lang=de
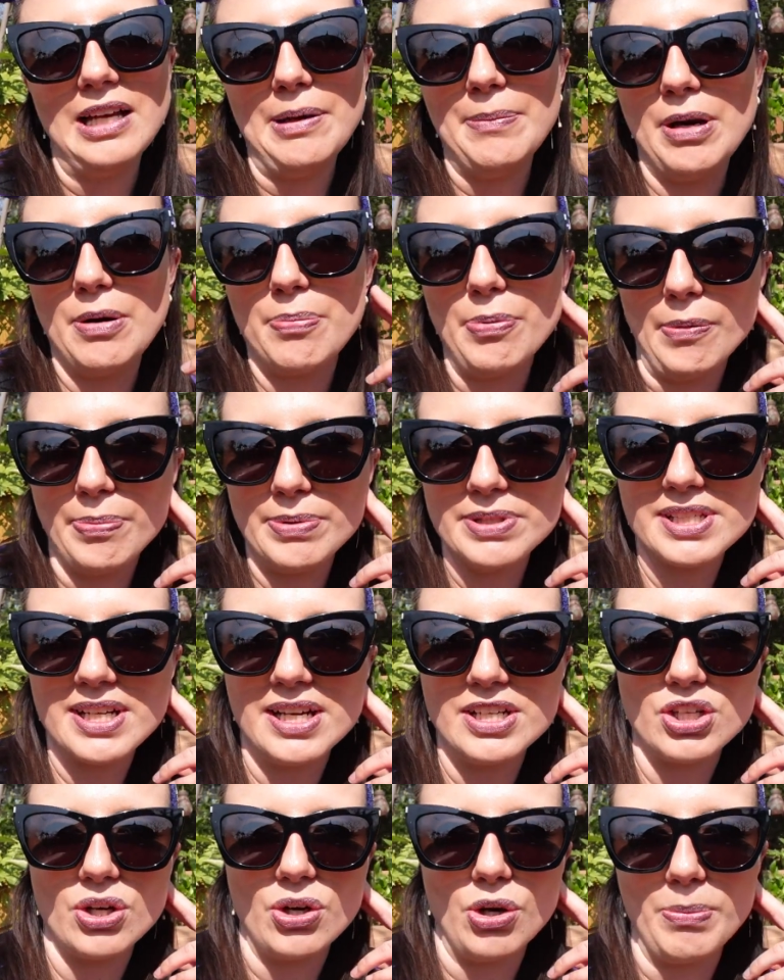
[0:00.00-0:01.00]
Mary Poppins
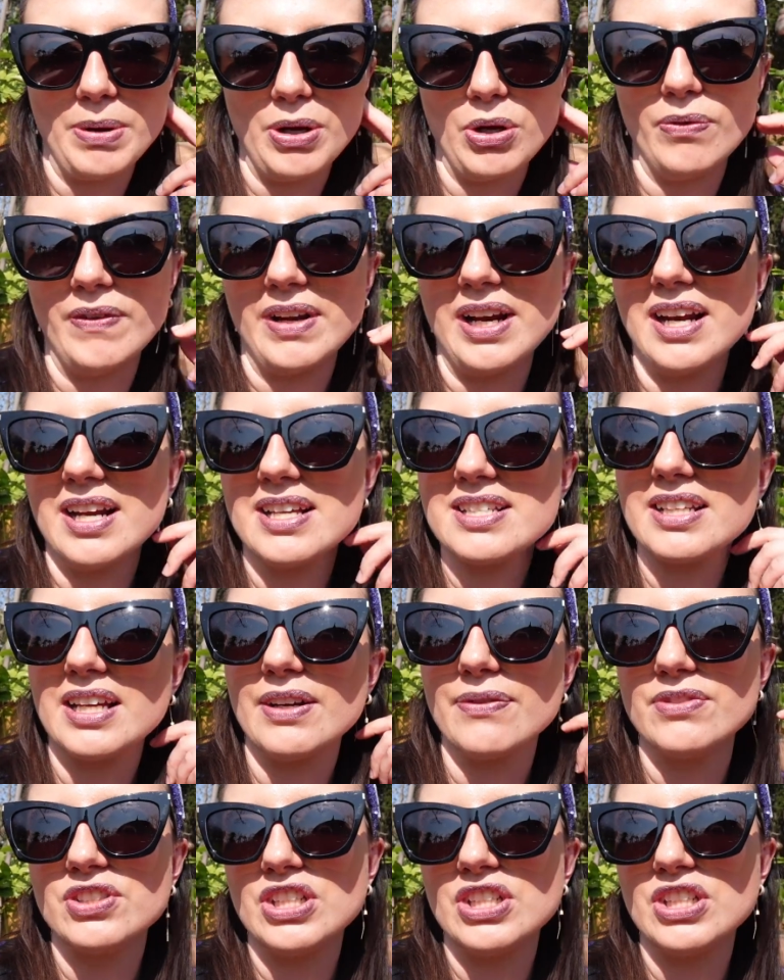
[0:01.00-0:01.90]
kann ich auch nochmal irgendwann anders treffen.